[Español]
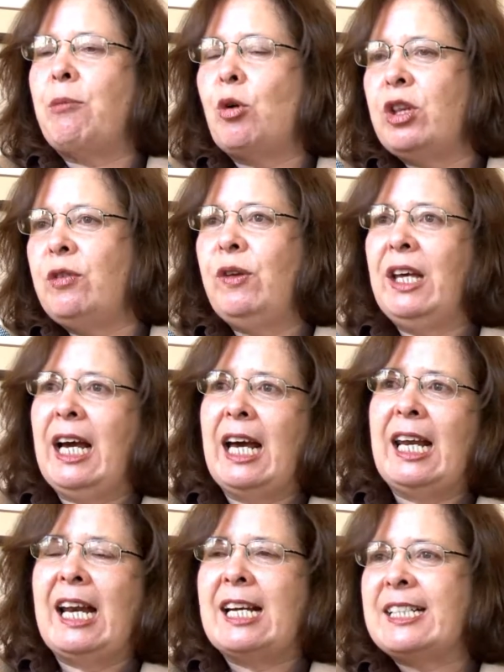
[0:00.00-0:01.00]

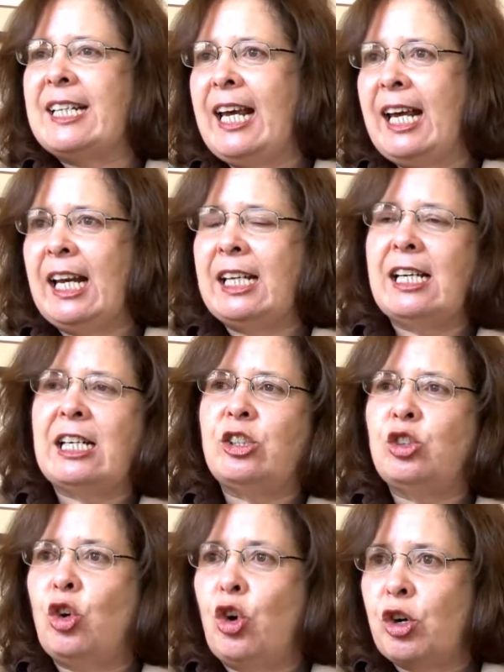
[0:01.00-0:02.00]
modificar las reglas, las
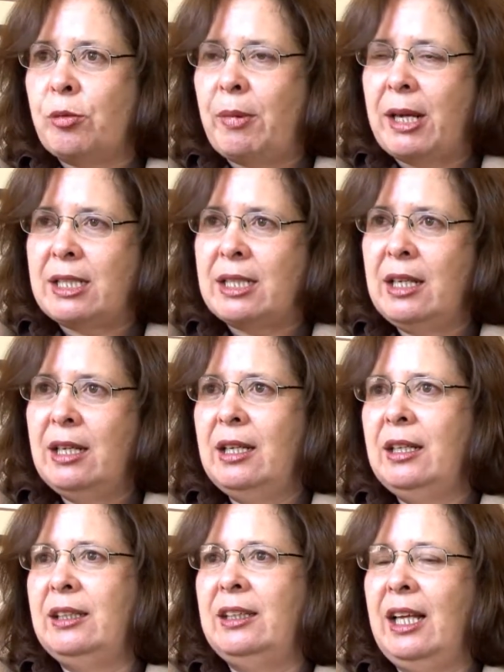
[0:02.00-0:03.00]
normas
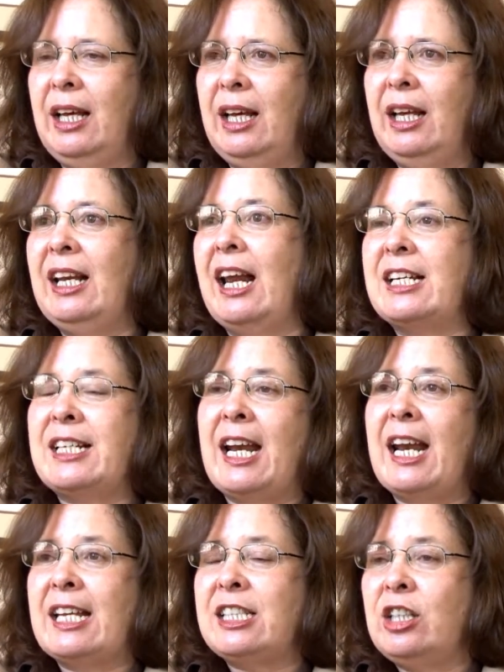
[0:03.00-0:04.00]
de, la,
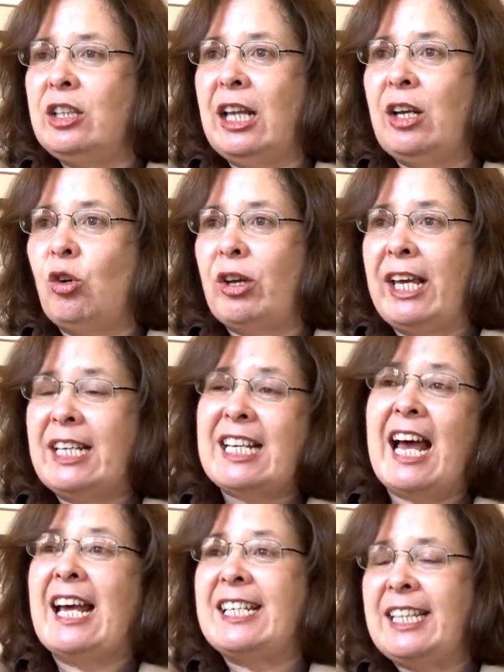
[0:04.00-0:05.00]
de lo que es
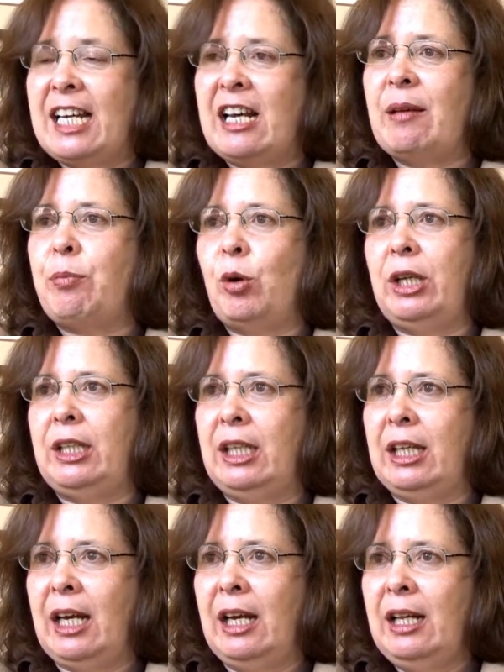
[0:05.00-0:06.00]
hacer la
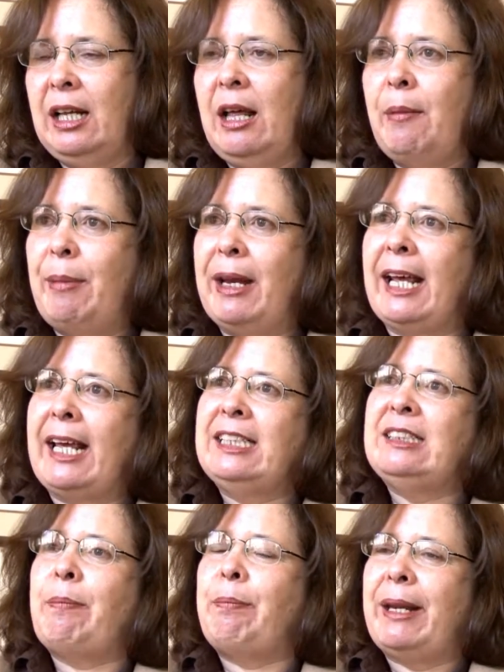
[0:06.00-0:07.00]
política, para que
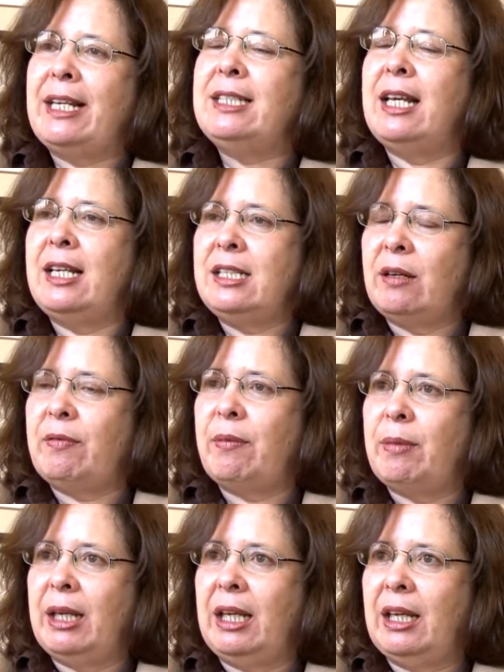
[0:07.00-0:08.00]
esta presencia
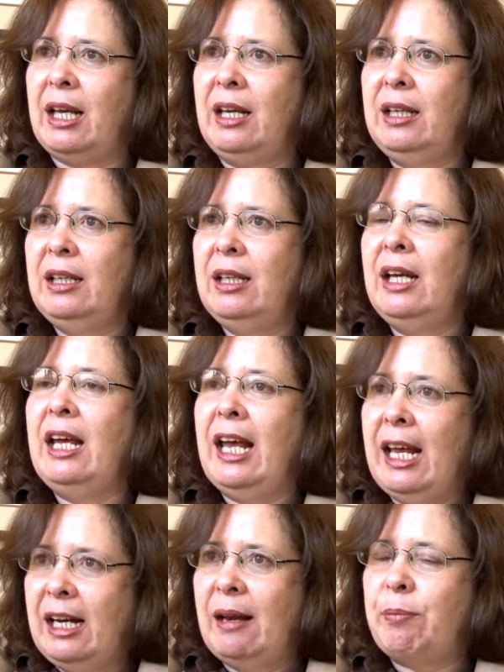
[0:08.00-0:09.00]
femenina
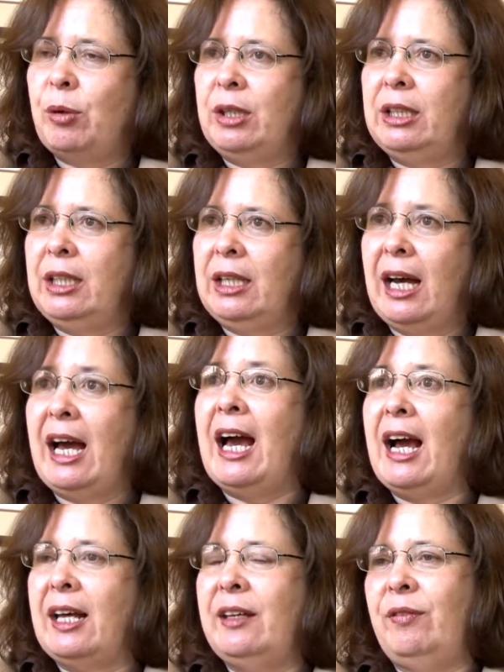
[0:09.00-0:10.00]
en la política haga